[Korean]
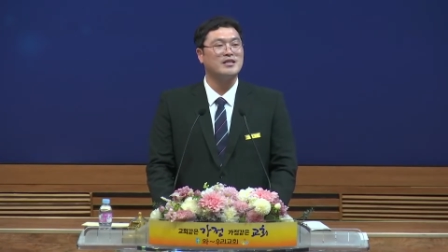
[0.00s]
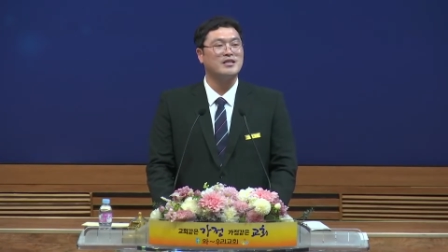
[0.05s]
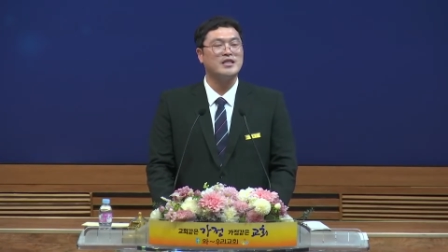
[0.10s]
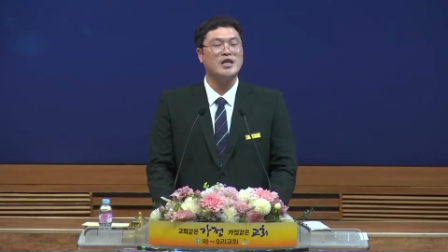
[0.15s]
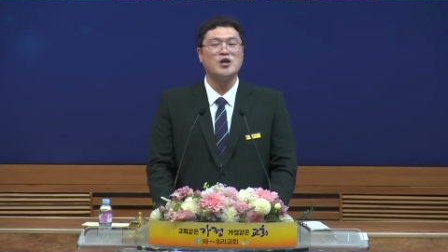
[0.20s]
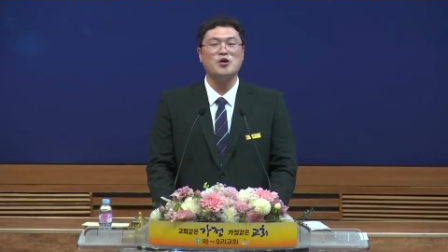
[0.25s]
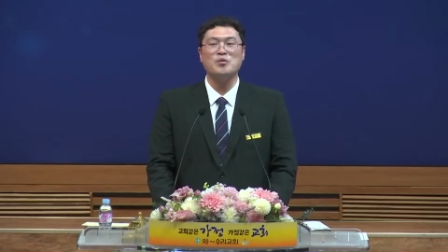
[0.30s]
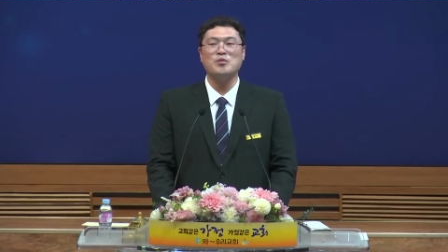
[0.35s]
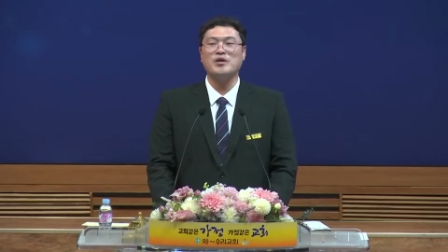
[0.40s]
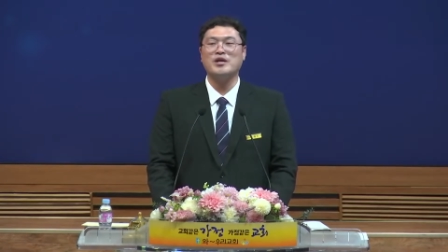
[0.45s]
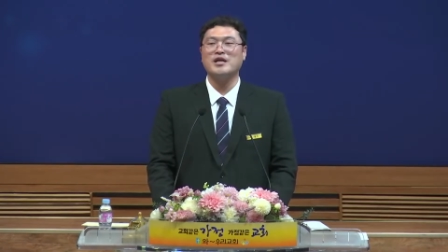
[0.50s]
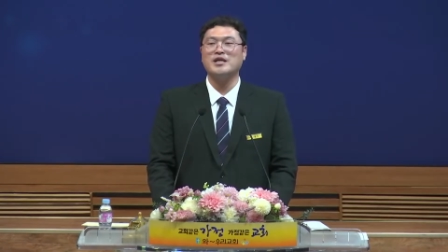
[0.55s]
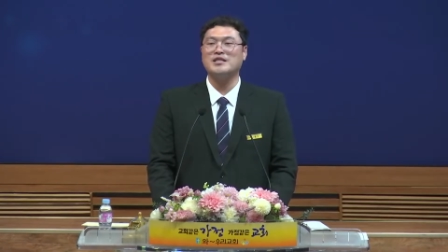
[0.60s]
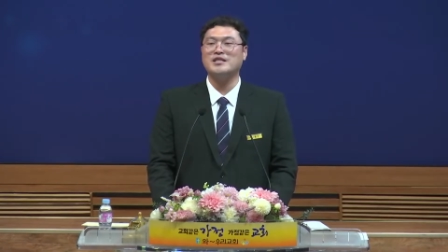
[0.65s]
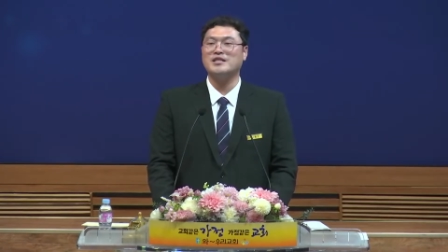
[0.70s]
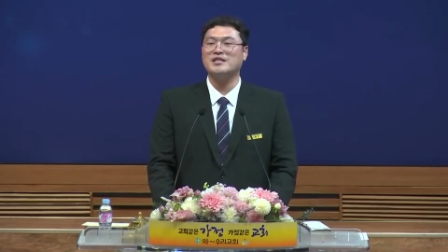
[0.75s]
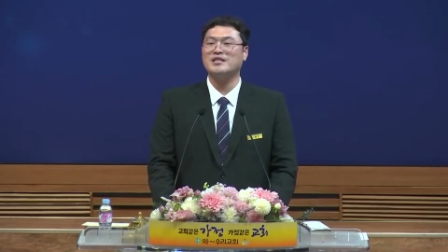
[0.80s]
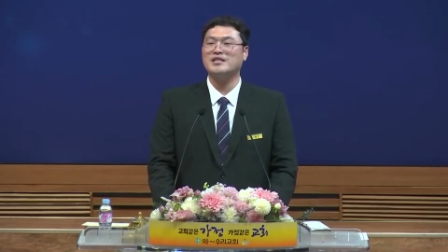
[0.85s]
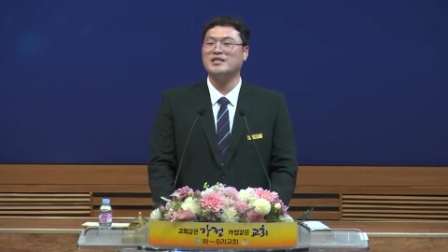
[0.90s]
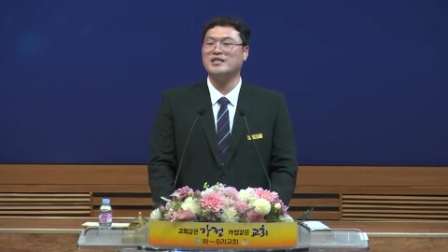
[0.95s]
새롭게
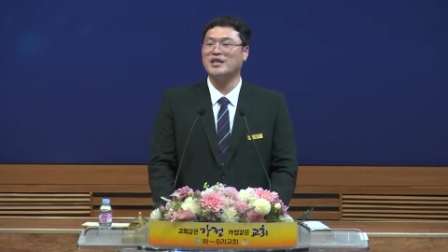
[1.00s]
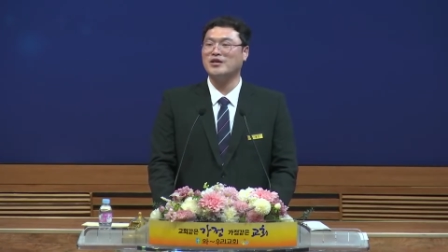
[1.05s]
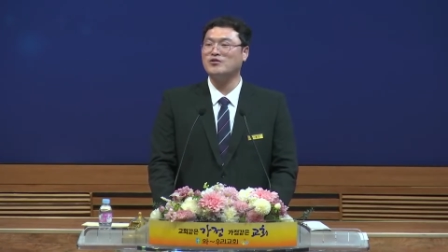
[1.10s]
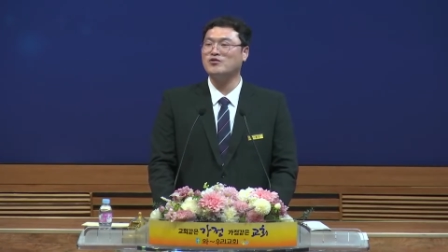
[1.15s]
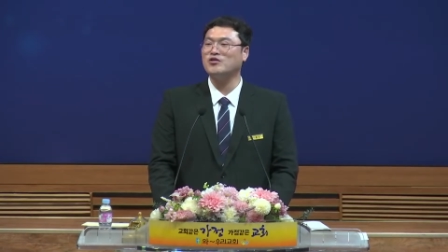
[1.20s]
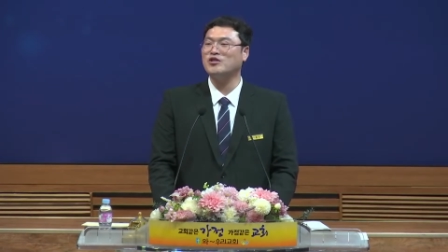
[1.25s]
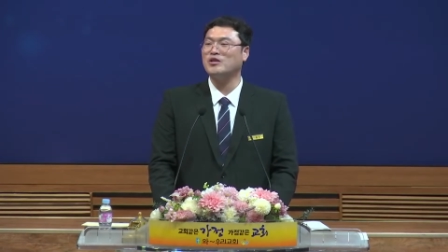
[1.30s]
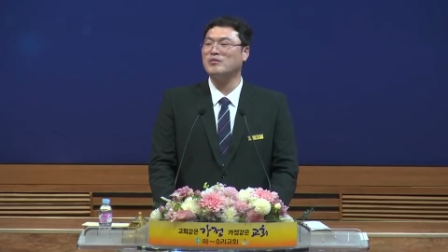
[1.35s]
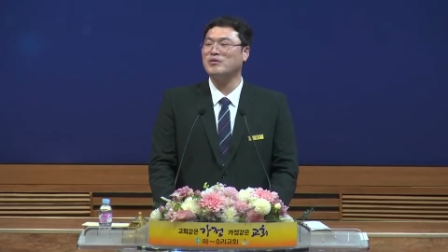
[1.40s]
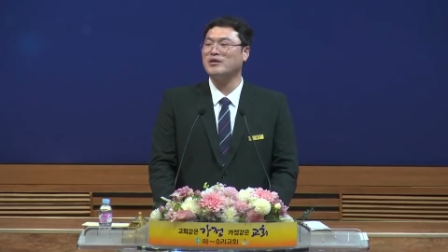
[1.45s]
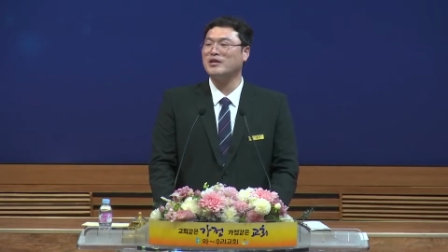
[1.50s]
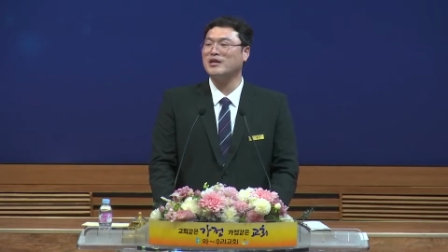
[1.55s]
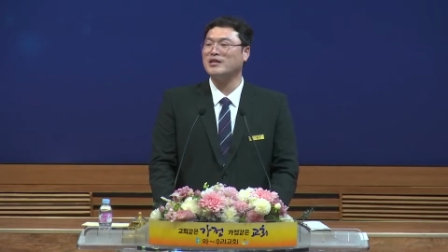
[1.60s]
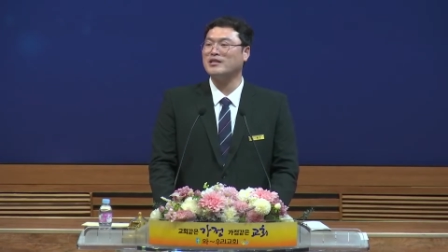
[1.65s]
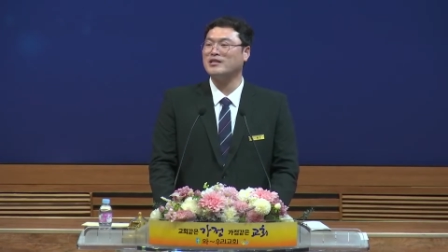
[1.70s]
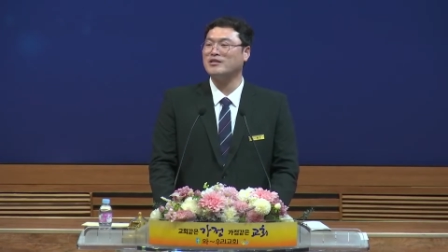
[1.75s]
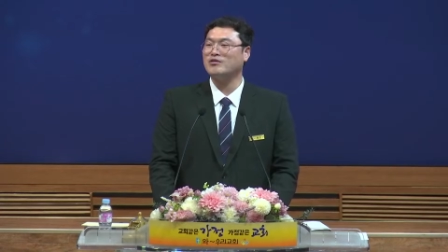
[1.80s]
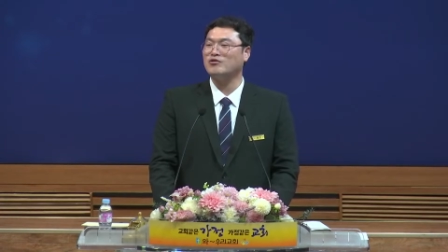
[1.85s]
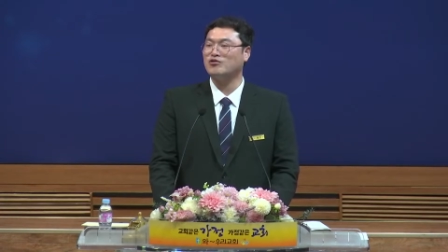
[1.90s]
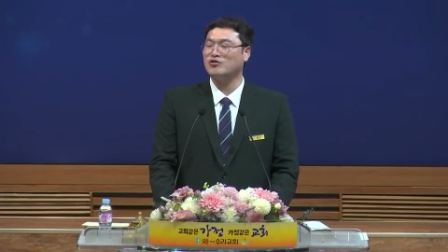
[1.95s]
하시는
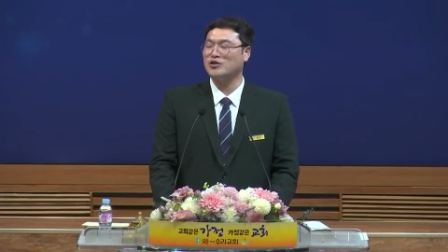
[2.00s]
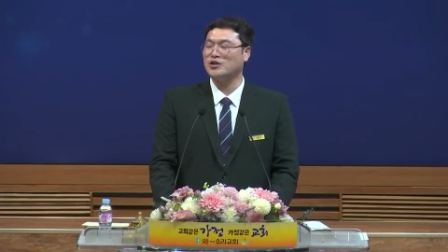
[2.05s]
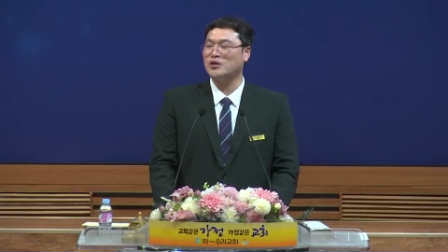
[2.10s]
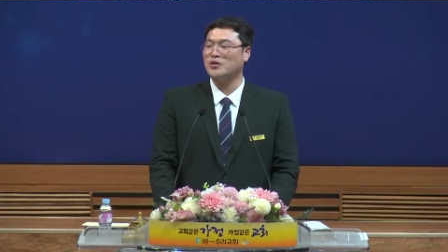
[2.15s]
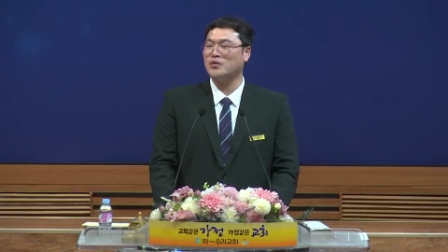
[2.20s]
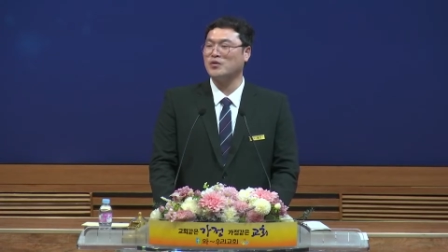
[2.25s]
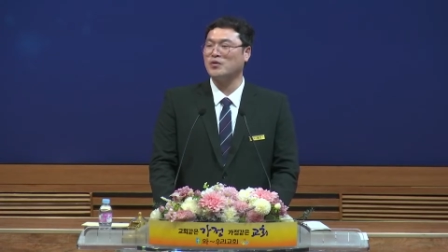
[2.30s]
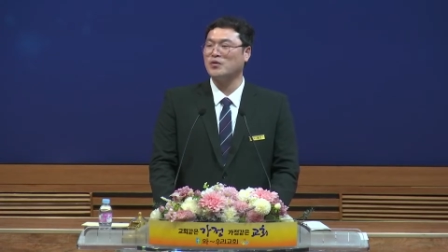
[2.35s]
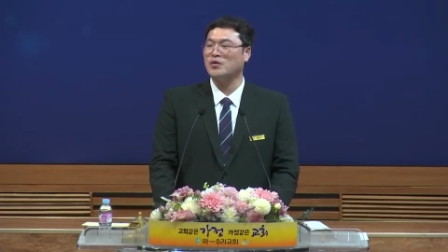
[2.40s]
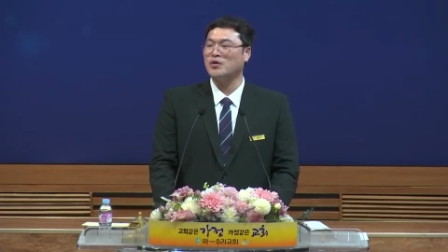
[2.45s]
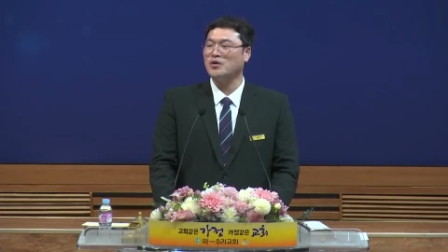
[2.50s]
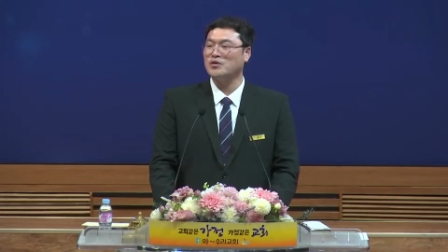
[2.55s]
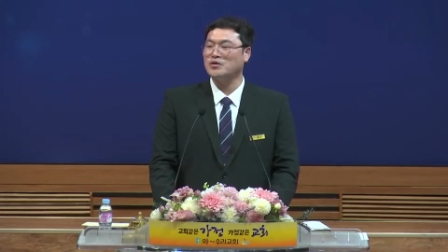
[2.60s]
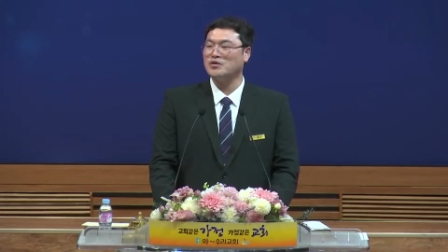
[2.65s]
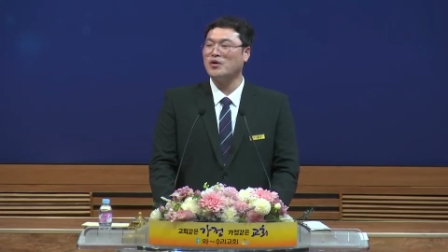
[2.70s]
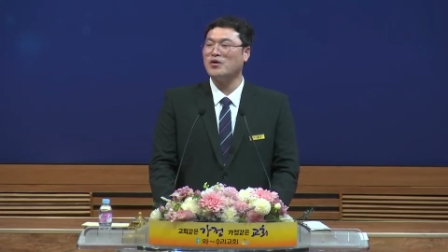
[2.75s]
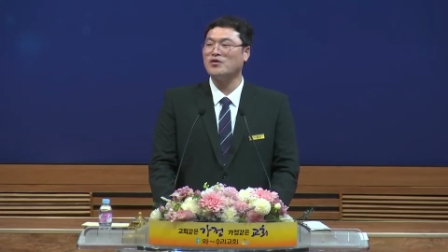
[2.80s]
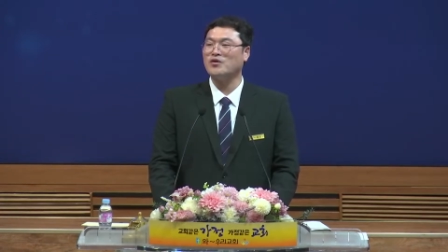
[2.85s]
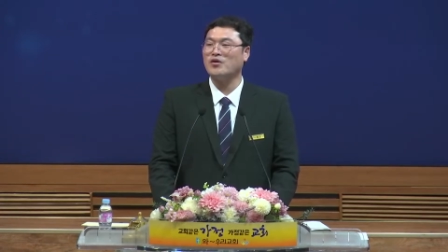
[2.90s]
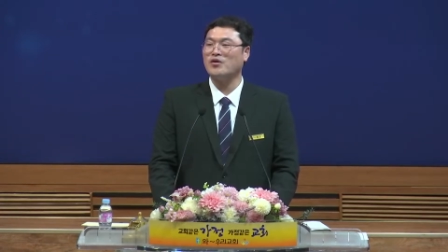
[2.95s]
예수님이라는 주제로
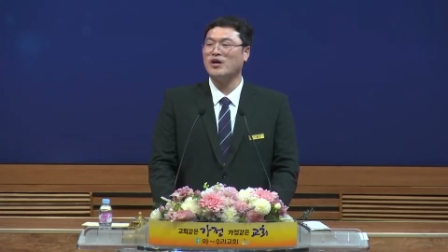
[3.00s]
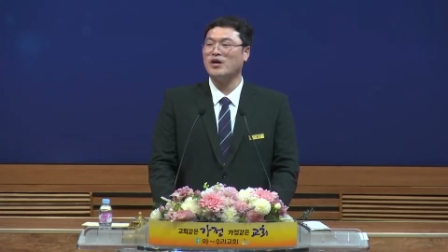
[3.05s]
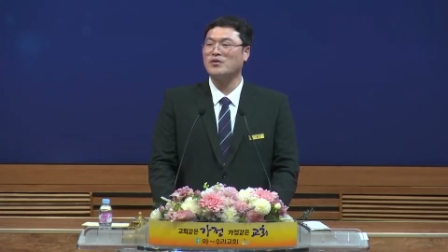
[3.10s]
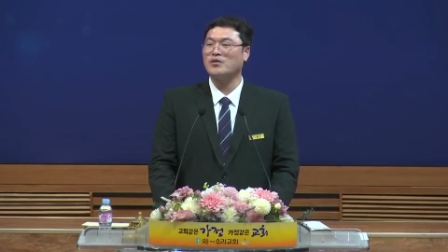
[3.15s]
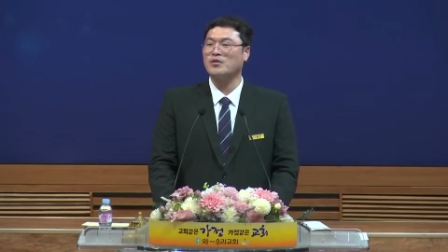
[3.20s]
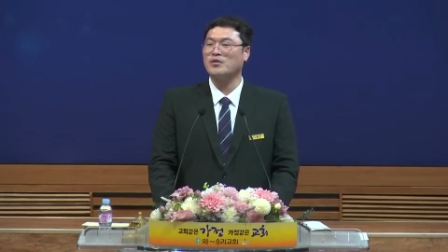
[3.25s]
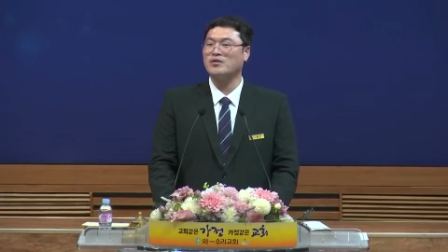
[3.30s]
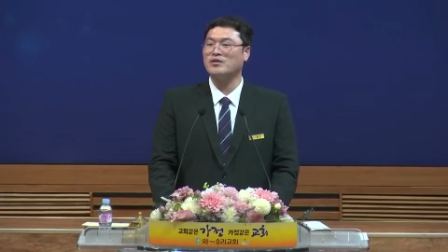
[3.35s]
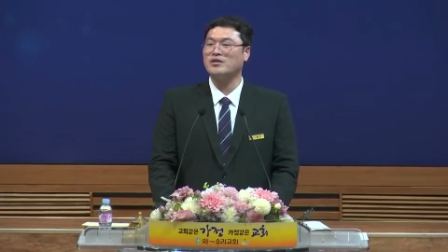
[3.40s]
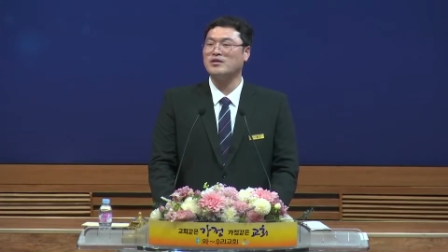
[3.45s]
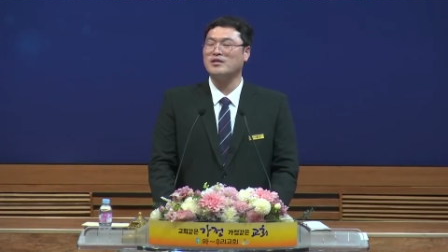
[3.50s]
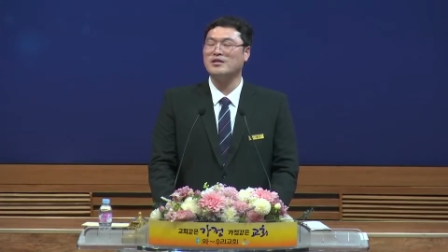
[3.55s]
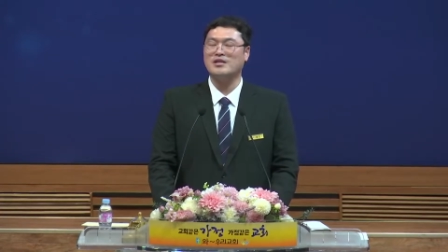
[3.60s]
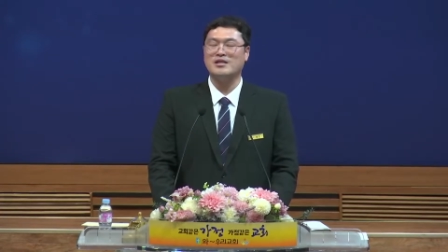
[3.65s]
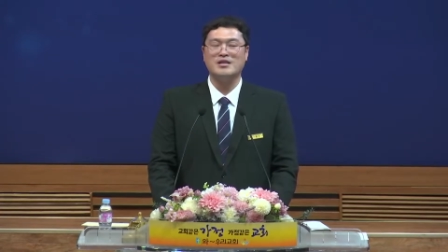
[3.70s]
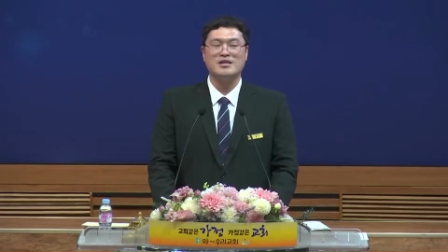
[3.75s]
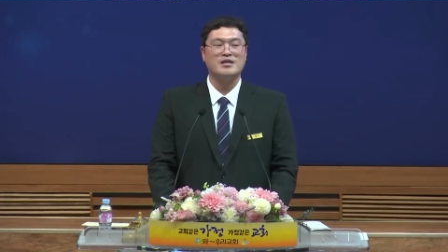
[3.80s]
성경 학교를